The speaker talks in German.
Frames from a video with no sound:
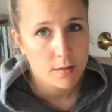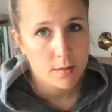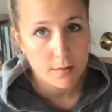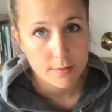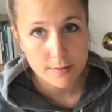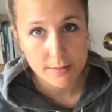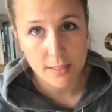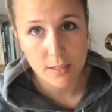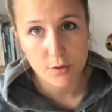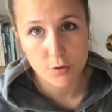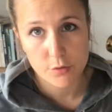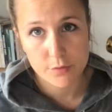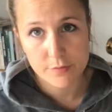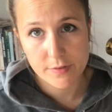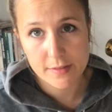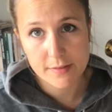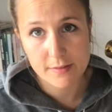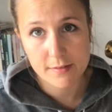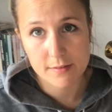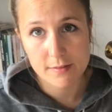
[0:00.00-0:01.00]
Ja, und
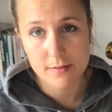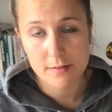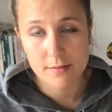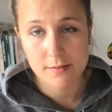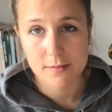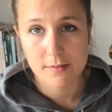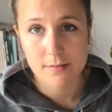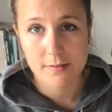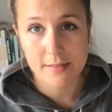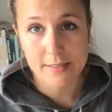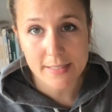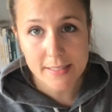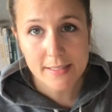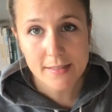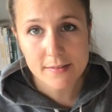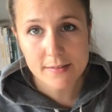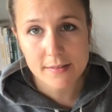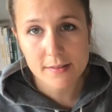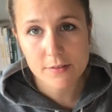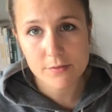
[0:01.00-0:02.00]
wenn diese
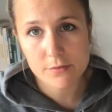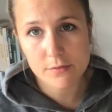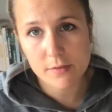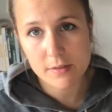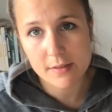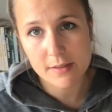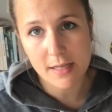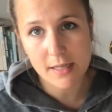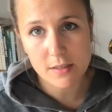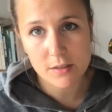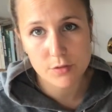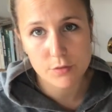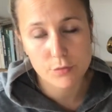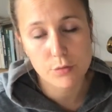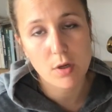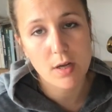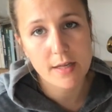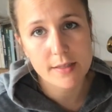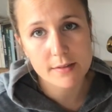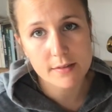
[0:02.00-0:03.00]
negativen Gedanken
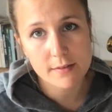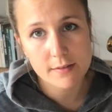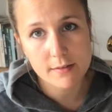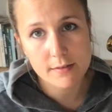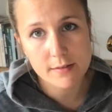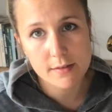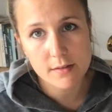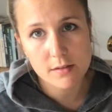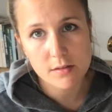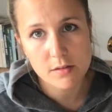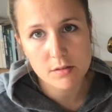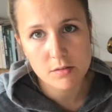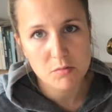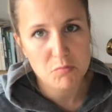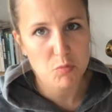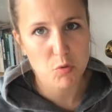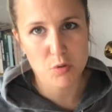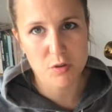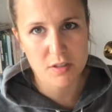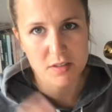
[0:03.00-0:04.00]
vorhanden sind
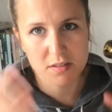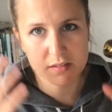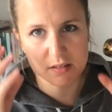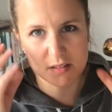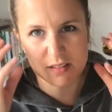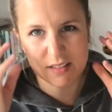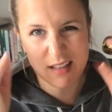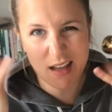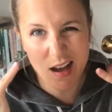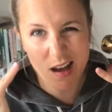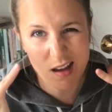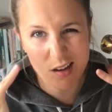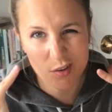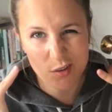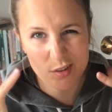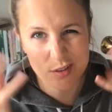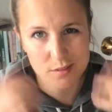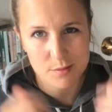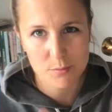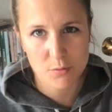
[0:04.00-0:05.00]
oder dieses
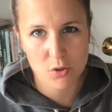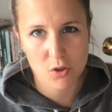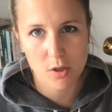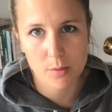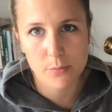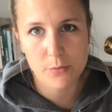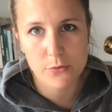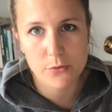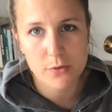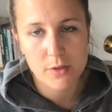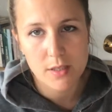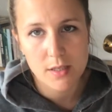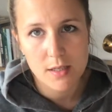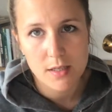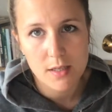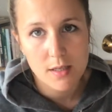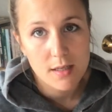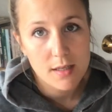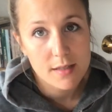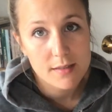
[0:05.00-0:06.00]
Chaos im Kopf,
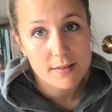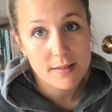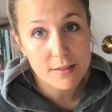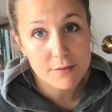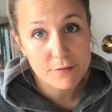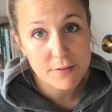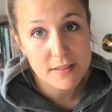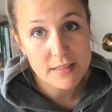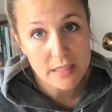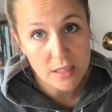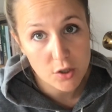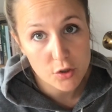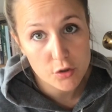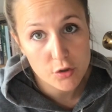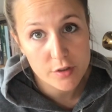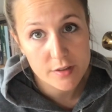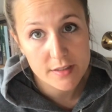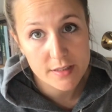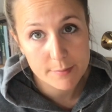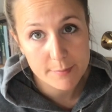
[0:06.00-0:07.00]
dann vertraut
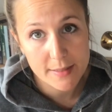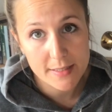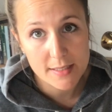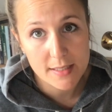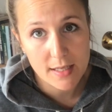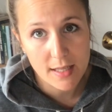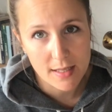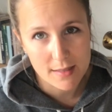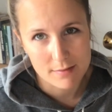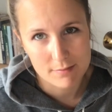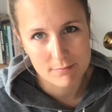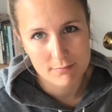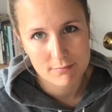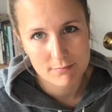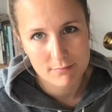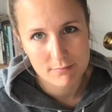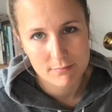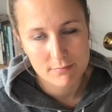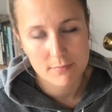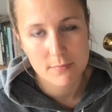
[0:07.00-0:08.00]
euch jemanden an.
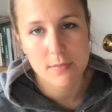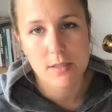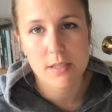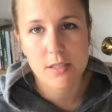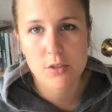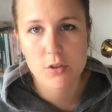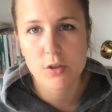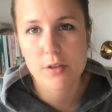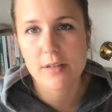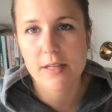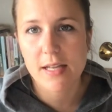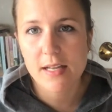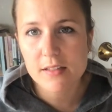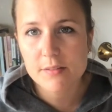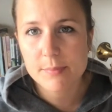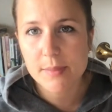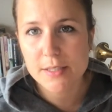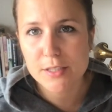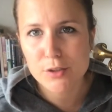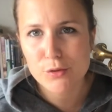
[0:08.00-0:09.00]
Ihr könnt
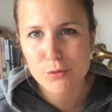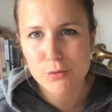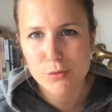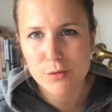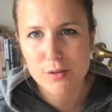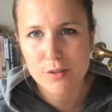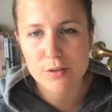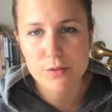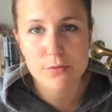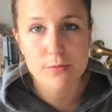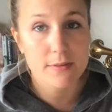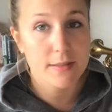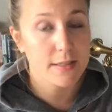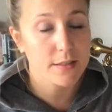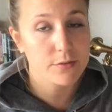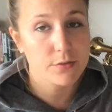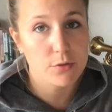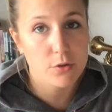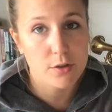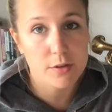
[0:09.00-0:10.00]
erstmal natürlich vielleicht
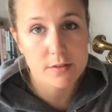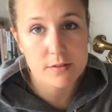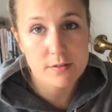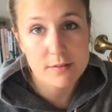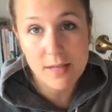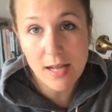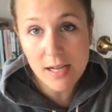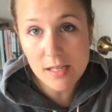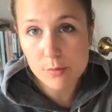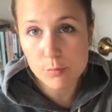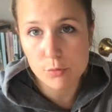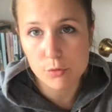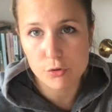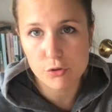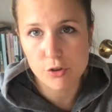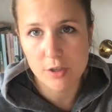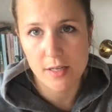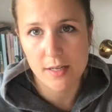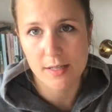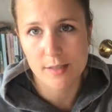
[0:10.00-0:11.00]
für euch ein Tagebuch
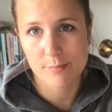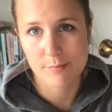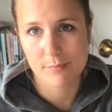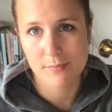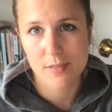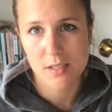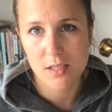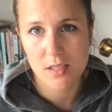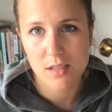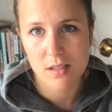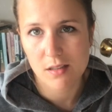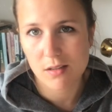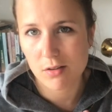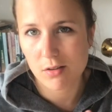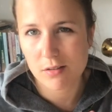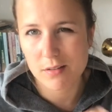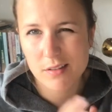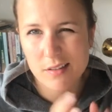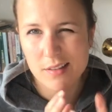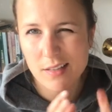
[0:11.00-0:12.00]
schreiben,
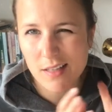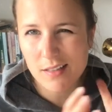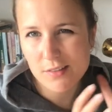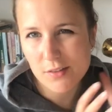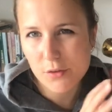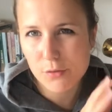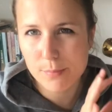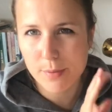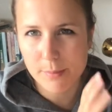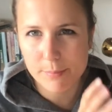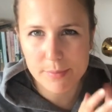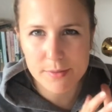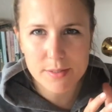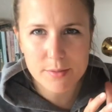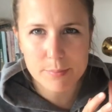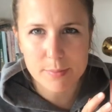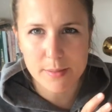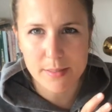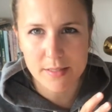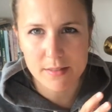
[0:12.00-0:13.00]
eure Gedanken zu Papier
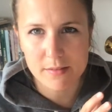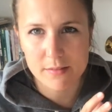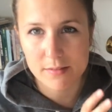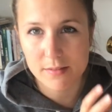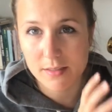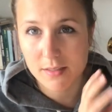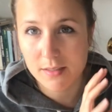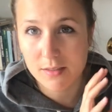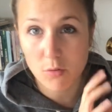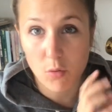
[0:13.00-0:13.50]
bringen, sie